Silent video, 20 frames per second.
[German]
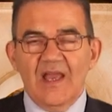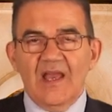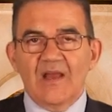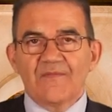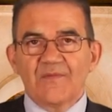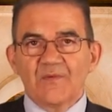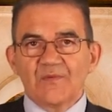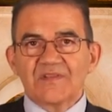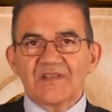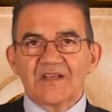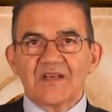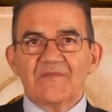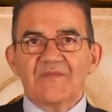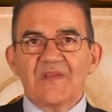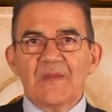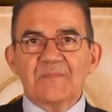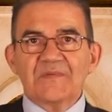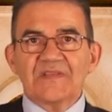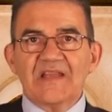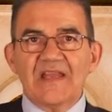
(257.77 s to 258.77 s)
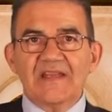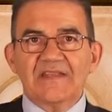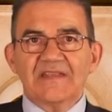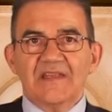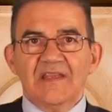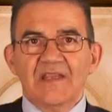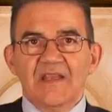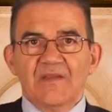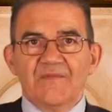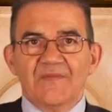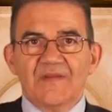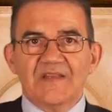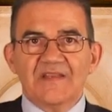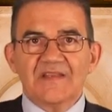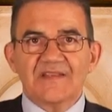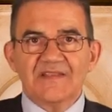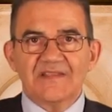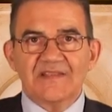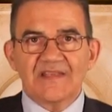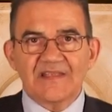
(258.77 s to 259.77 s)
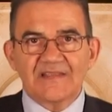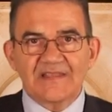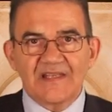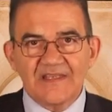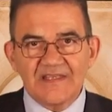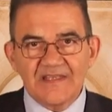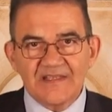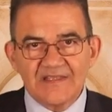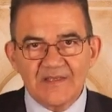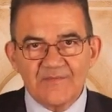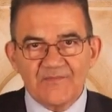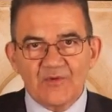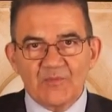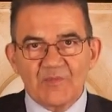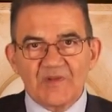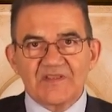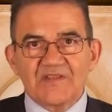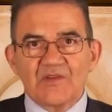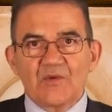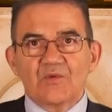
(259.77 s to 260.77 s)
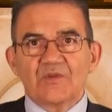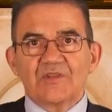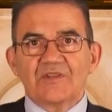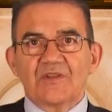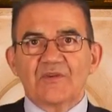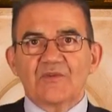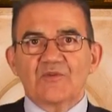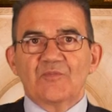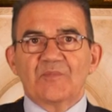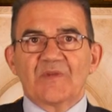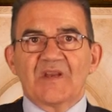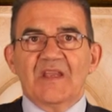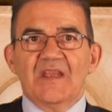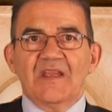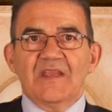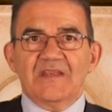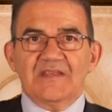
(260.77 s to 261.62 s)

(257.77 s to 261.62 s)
Auf unserer Webseite finden Sie detaillierte Informationen Informationen darüber.